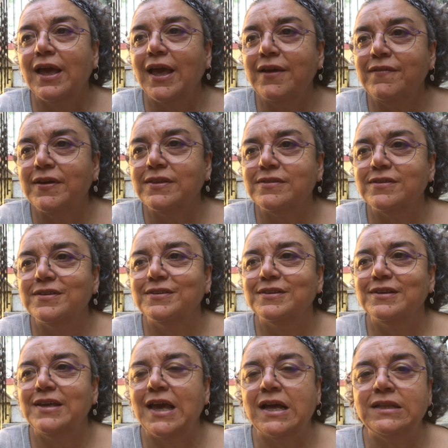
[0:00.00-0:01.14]
Evet,
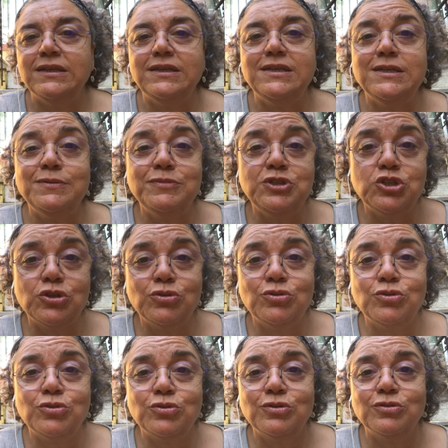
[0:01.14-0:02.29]
geldik 20.
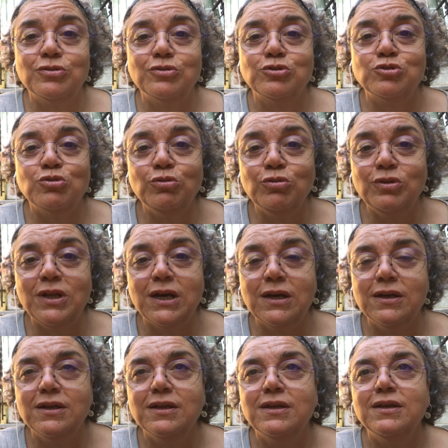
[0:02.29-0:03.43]
günün sonuna.
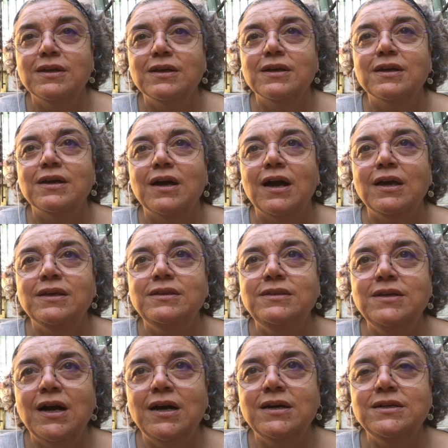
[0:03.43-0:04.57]

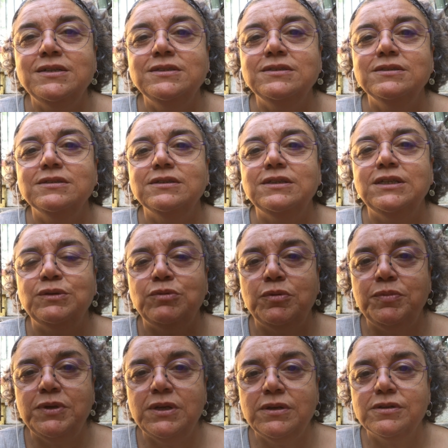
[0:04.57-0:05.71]
Yarın
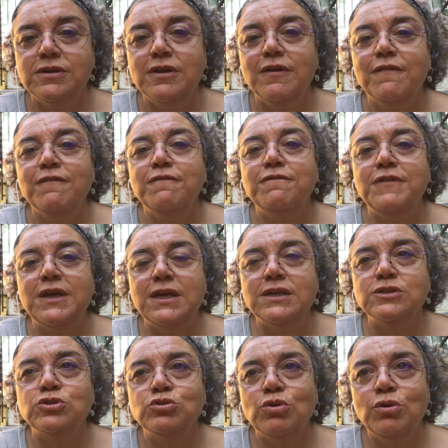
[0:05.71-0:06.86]
21 ve
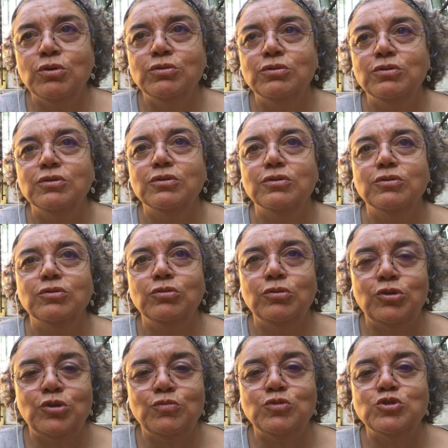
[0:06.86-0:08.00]
son
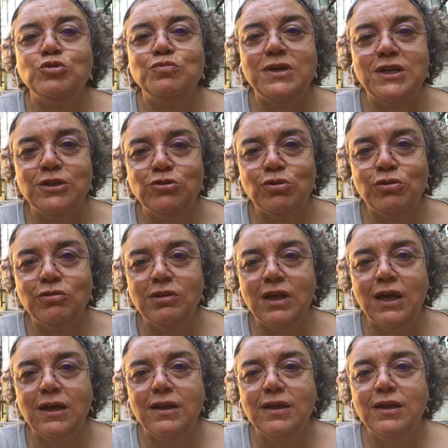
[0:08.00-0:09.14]
günümüz
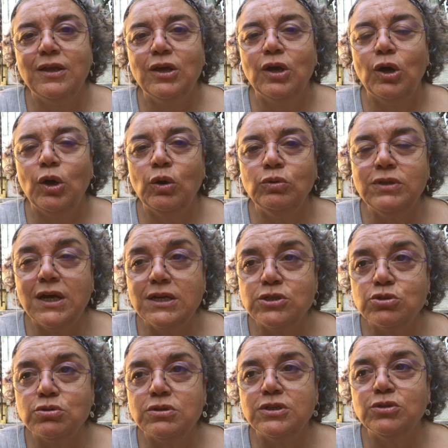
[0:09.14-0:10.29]
maratonda. Ondan
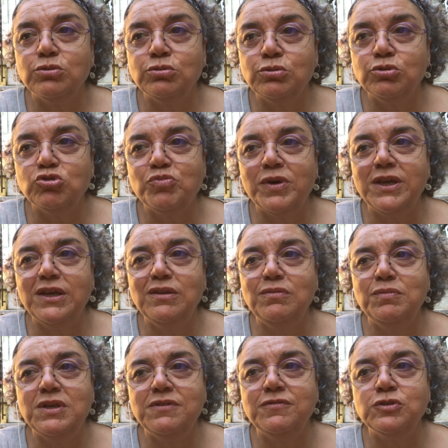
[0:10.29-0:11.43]
sonra da
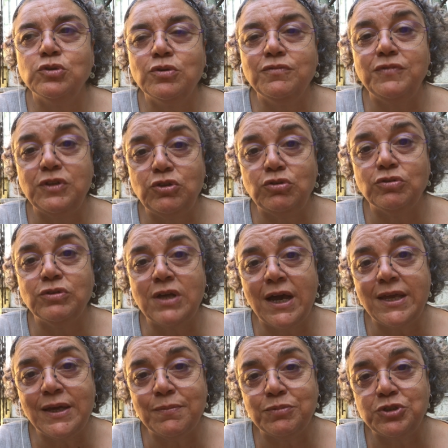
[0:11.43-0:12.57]
unutmayın bir son video daha
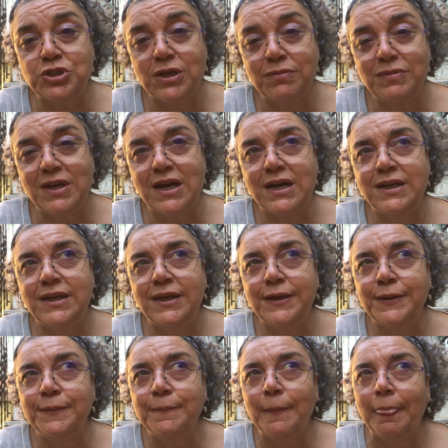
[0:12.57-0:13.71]
yapacağım. Yani